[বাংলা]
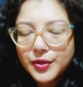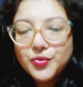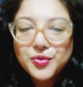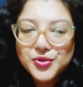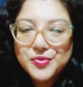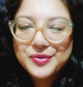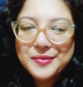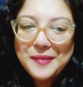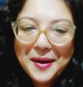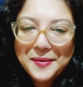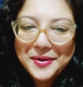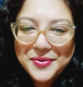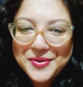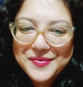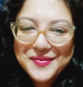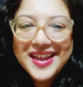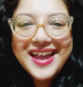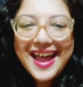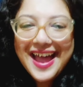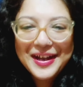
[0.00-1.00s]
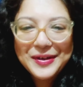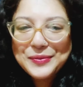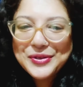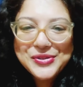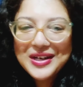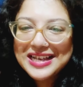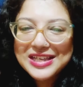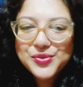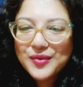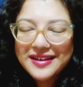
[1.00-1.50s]
দু বছর বলে বারবারই হয়ে যাবে এক হ্যাঁ, বছর
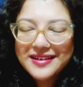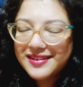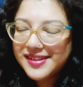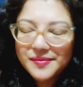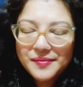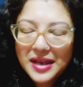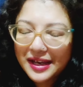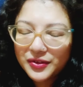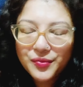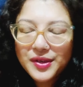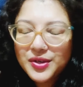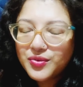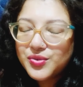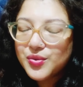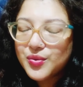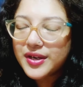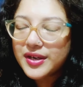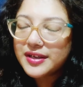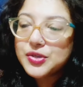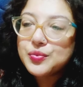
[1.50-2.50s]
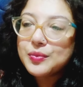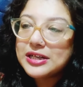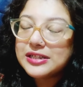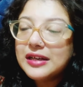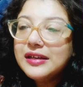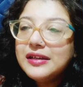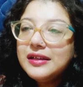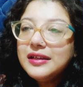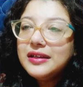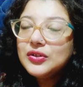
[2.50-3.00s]
লাস্ট ওয়ান ইয়ার্স আমি একদমই ইউজ করি না কিছু ভাষা
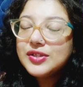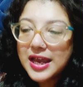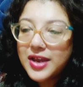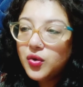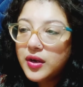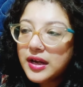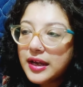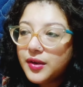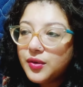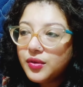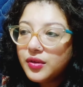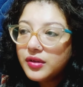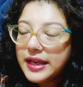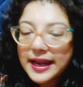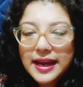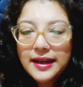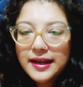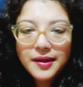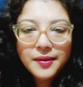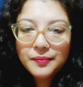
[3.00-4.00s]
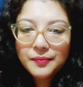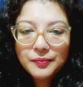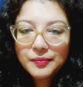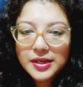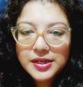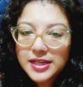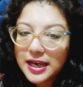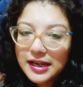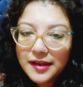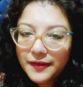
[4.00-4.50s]
তো যাই হোক না কেন দেখে নিলে মানে
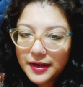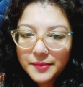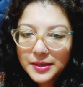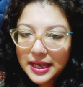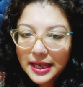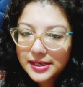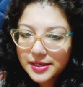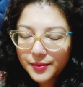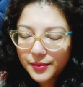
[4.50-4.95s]
সেই লেভেলে আমি খেয়ে যাবো